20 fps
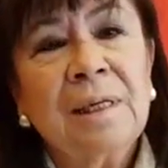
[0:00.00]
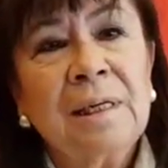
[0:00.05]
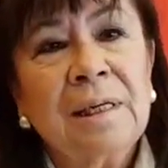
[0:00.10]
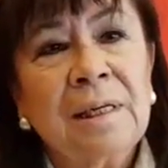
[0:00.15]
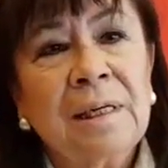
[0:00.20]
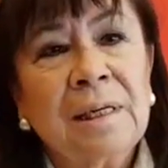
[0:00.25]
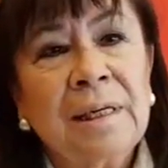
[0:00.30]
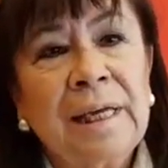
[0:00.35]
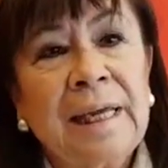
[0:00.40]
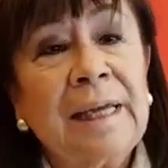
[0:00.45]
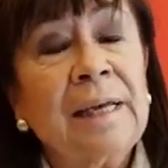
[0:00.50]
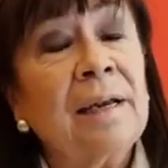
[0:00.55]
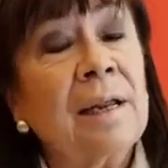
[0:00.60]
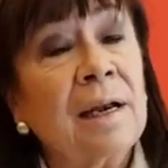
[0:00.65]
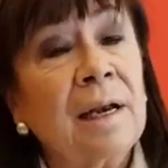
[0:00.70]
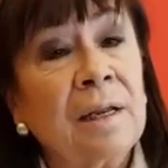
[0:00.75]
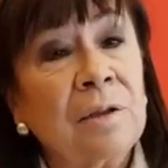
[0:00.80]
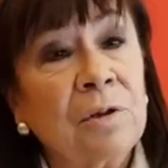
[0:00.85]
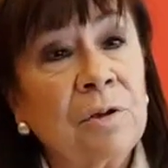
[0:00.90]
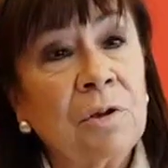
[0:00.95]
eh, en
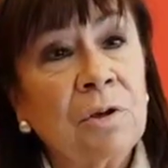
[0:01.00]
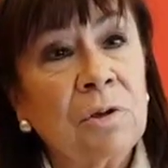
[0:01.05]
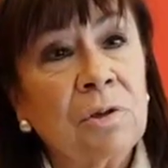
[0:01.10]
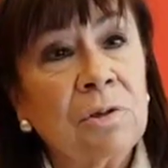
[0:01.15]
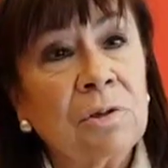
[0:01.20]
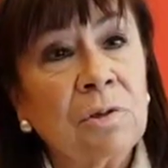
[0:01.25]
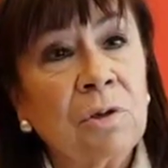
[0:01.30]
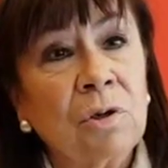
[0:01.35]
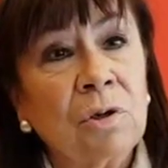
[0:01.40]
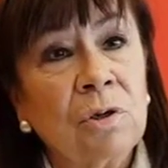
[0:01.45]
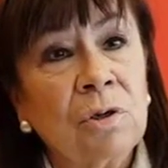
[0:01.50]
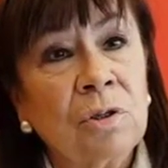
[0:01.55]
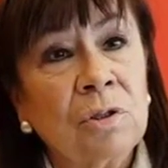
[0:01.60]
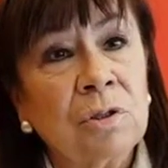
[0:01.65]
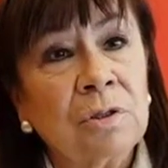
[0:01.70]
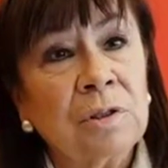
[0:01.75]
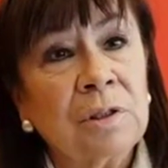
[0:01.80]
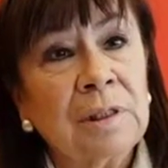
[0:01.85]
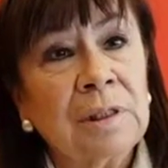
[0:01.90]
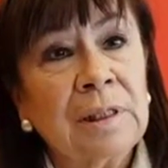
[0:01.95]
relación
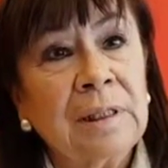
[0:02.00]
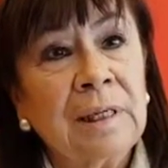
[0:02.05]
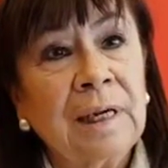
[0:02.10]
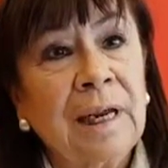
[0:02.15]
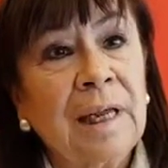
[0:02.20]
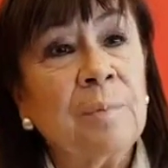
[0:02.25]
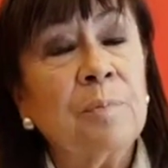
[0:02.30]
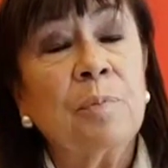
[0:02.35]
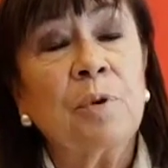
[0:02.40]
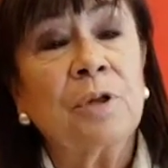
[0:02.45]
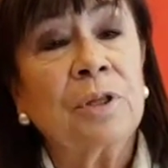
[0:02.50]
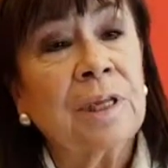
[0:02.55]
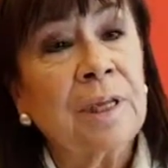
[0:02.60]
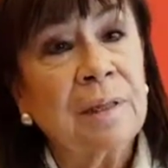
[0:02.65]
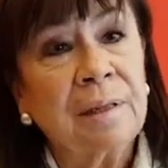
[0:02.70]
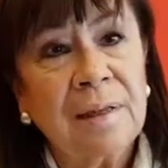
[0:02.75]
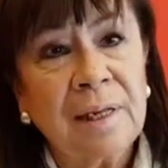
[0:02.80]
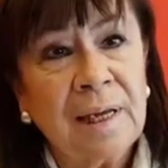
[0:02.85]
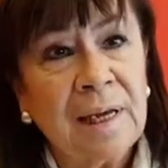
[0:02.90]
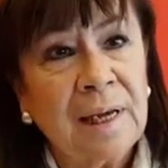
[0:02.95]
con eh, la
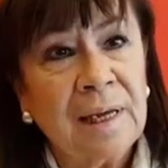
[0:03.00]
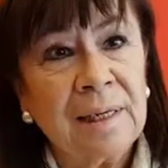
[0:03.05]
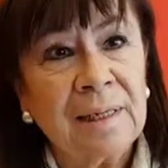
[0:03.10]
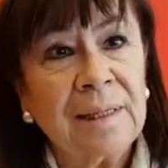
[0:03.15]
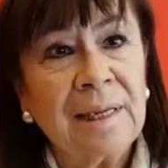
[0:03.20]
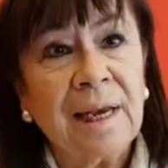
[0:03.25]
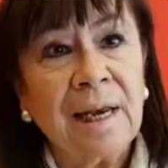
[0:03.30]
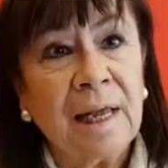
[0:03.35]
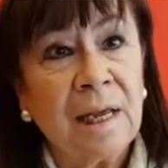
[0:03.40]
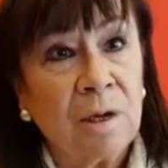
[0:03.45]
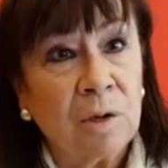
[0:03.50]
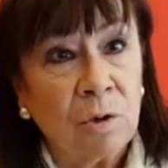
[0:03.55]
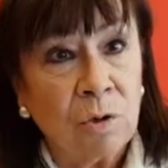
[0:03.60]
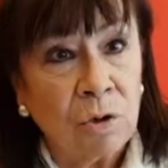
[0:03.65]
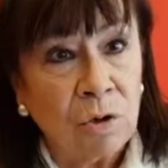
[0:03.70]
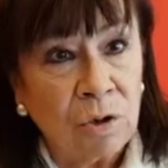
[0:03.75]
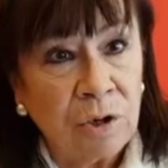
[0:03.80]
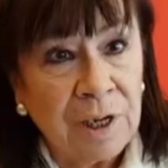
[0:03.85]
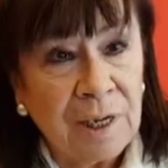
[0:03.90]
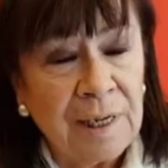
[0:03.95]
importancia de la
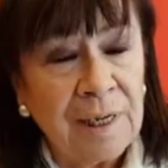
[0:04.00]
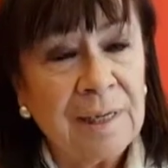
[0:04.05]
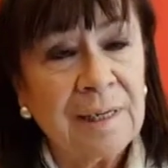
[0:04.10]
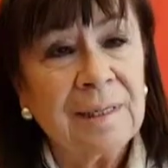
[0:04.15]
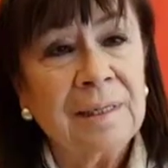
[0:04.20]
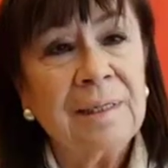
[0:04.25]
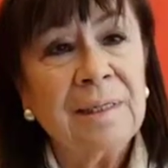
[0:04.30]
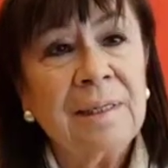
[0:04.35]
ecología